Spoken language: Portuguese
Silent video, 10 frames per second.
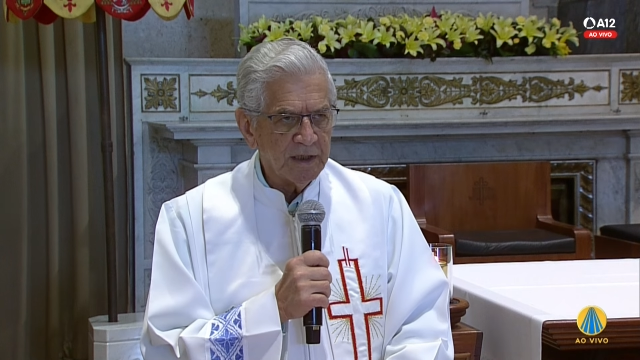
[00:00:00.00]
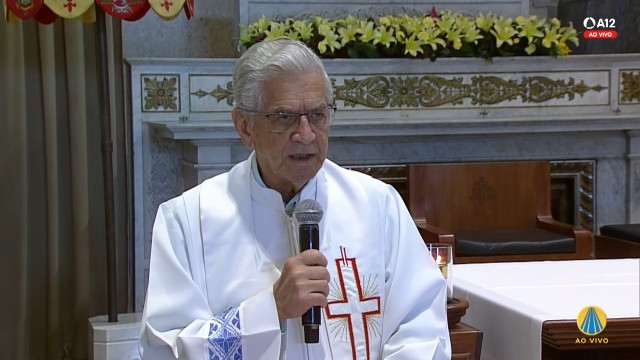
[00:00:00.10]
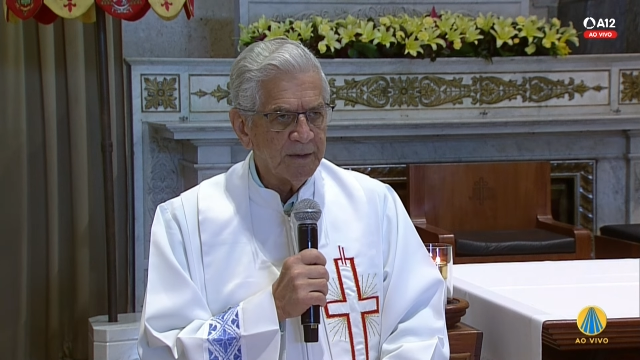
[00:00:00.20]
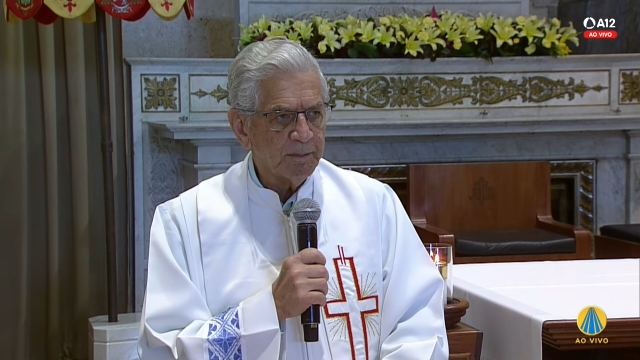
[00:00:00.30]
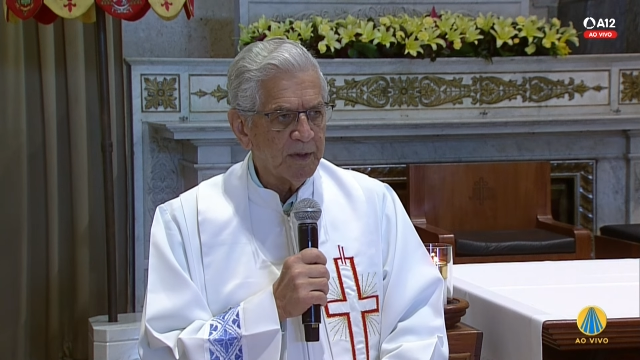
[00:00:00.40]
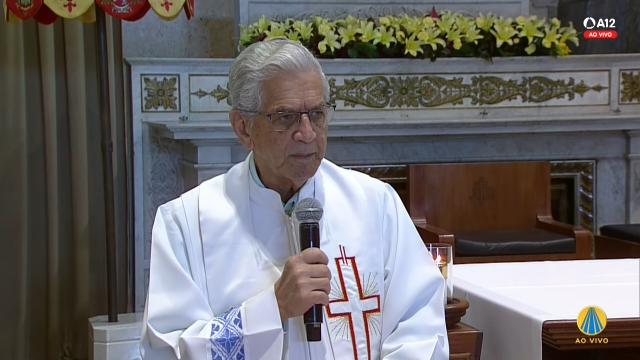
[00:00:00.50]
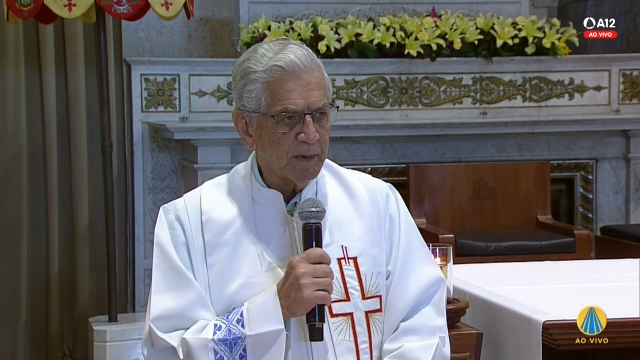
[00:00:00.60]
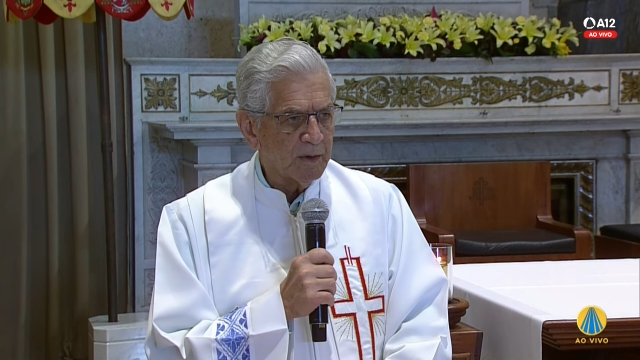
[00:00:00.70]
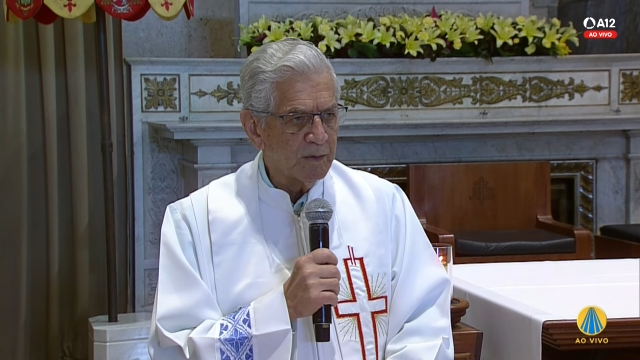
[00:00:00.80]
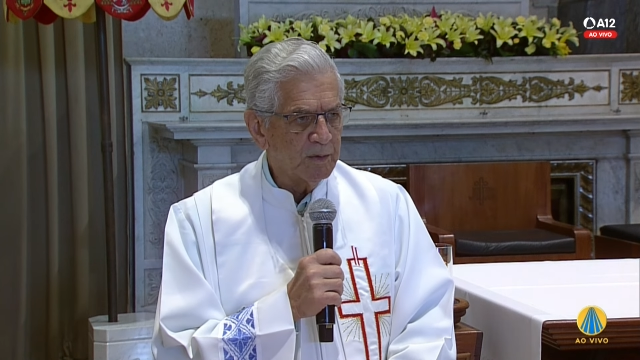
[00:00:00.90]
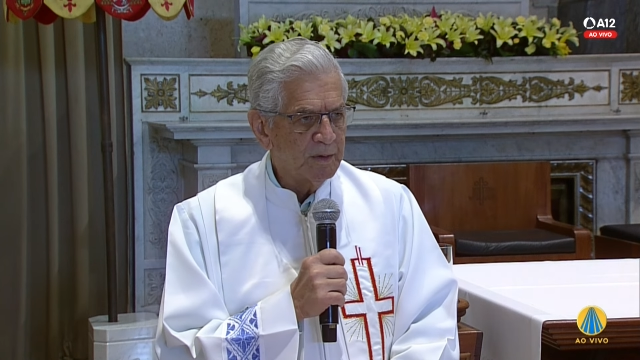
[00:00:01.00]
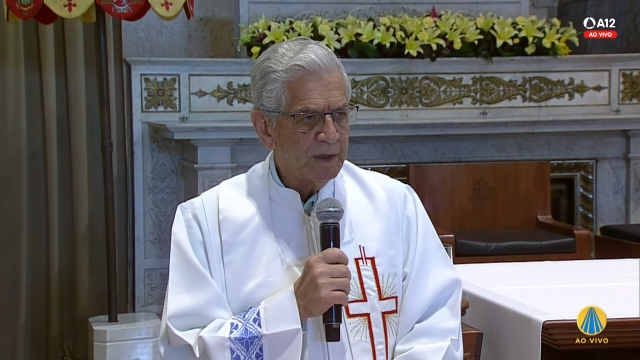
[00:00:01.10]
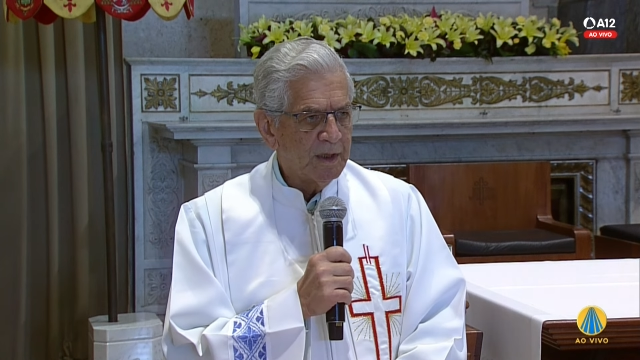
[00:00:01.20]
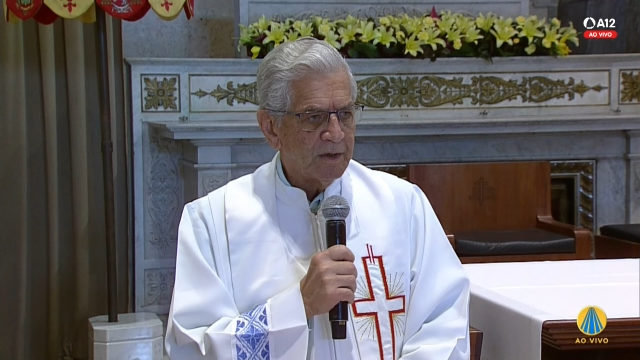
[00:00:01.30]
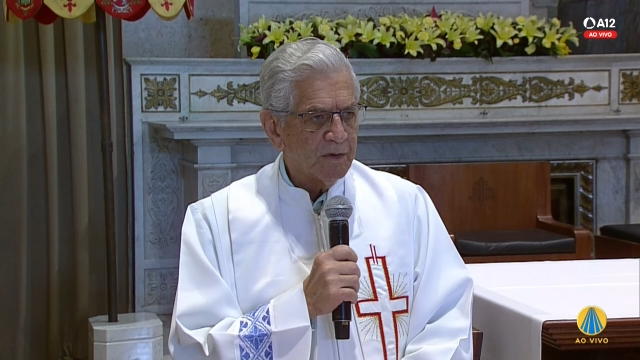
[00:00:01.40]
ele preparou
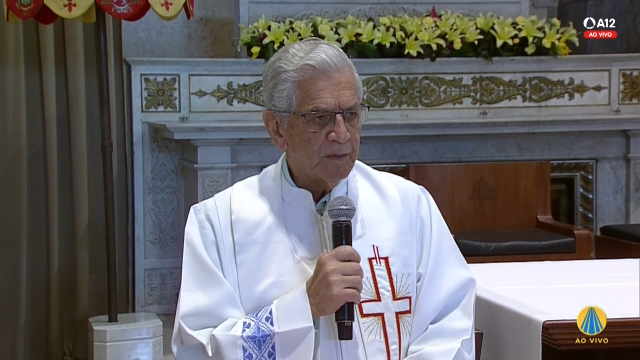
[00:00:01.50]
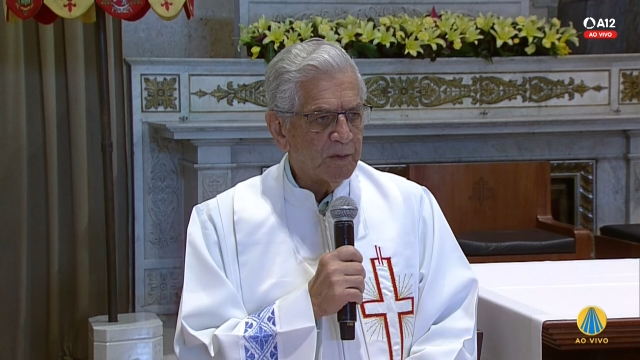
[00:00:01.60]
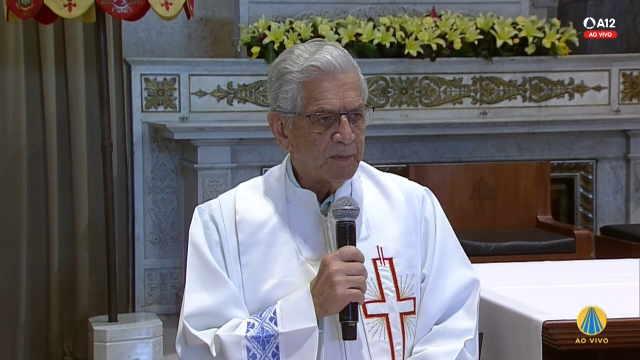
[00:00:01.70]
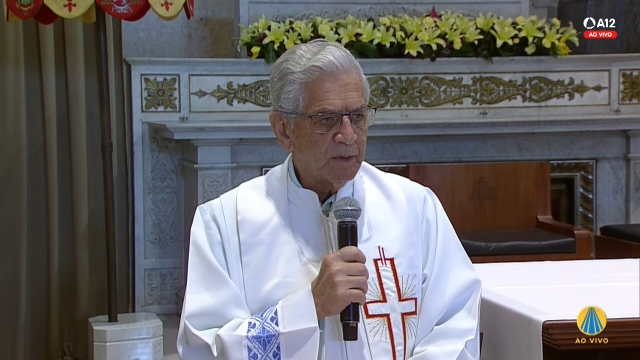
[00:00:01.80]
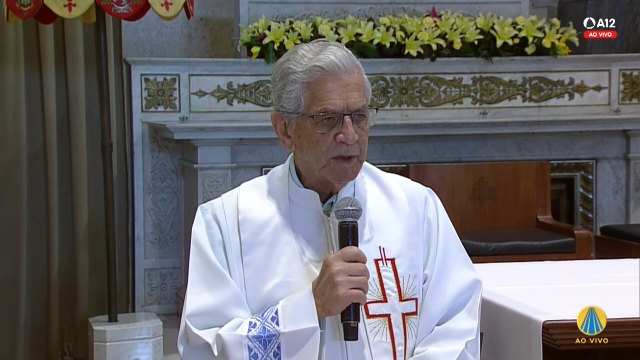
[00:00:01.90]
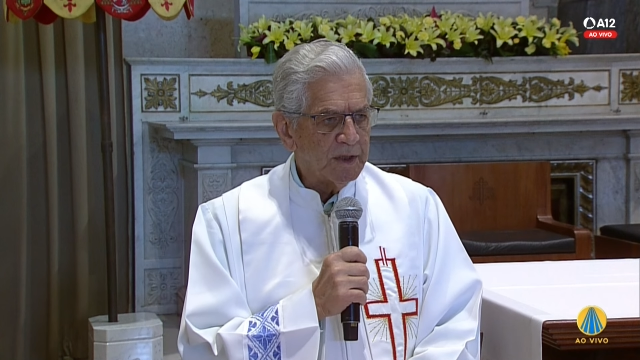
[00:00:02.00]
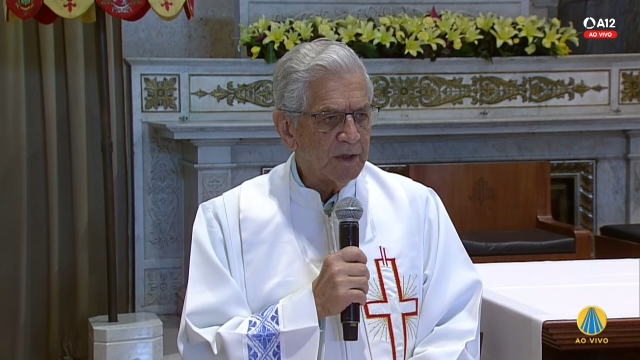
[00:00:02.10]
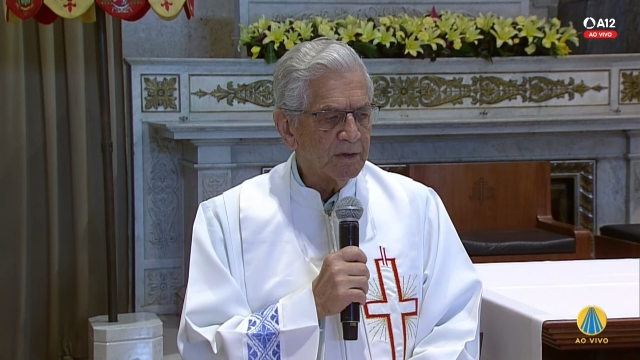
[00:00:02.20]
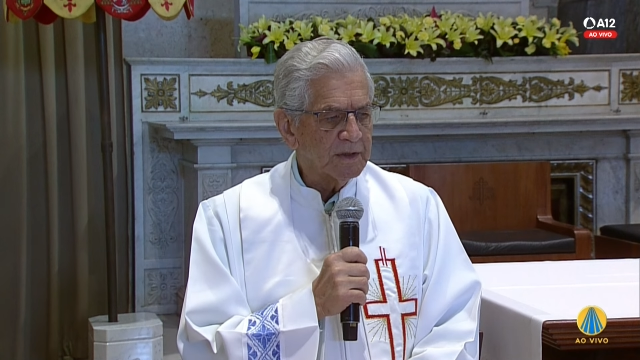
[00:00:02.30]
como prometeu